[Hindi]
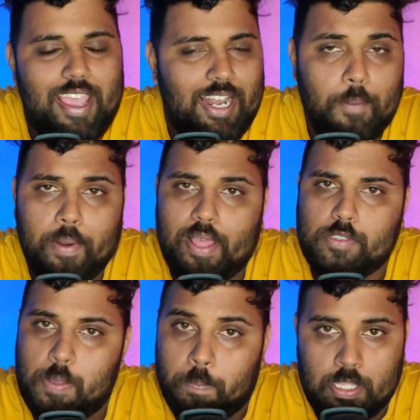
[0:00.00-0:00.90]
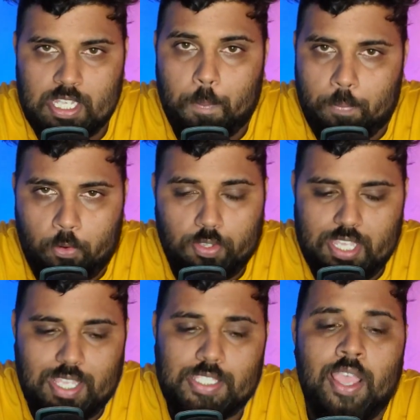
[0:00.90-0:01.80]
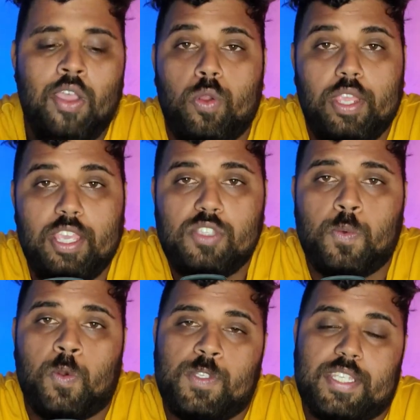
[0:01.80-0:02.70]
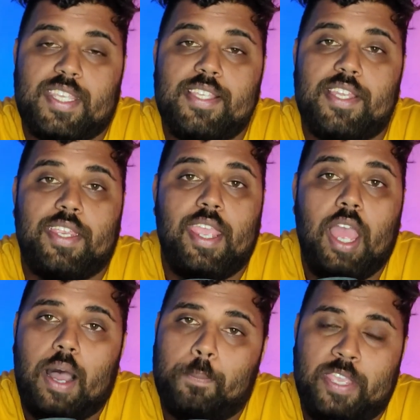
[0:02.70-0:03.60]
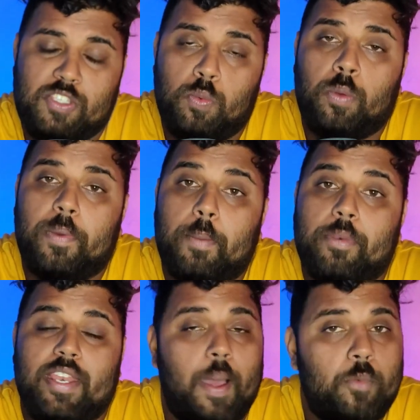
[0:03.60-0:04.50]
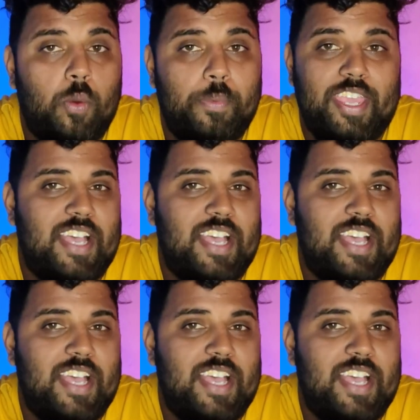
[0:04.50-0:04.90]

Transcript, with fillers: है ना बड़ा सिंपल सा प्रोसेस और इस प्रोसेस के जरिए आप फेसबुक पर अपने नाम को बड़ी